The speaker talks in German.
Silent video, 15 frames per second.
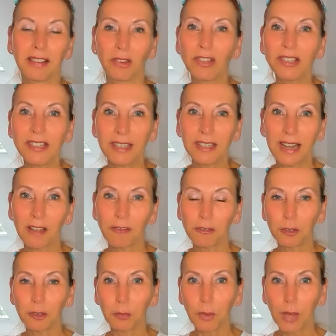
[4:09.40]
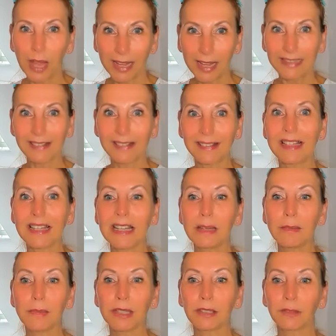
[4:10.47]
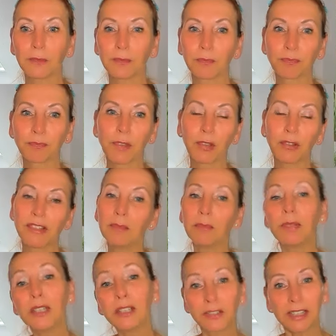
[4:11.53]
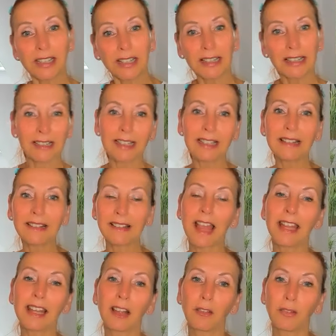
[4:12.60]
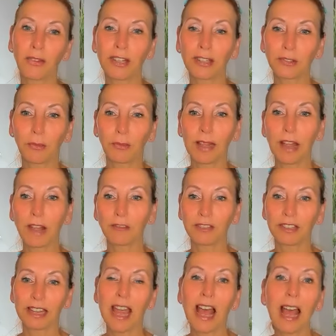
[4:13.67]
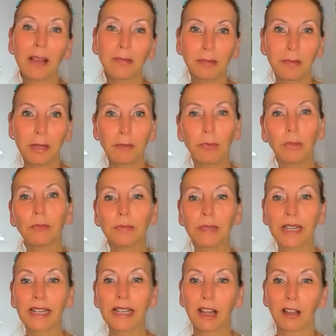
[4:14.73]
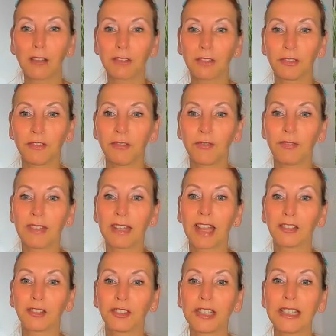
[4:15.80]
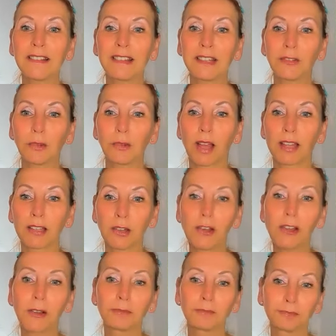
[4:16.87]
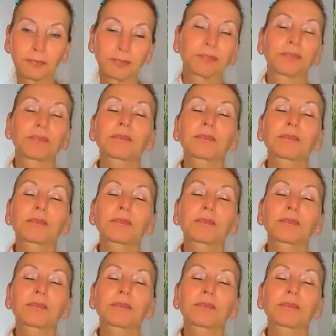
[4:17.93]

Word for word: was soll ich denn da für einen Preis nehmen? Und dann bin ich wieder ins Einkaufszentrum gelaufen, habe mir Blumen gekauft. Da stehen sie sogar noch.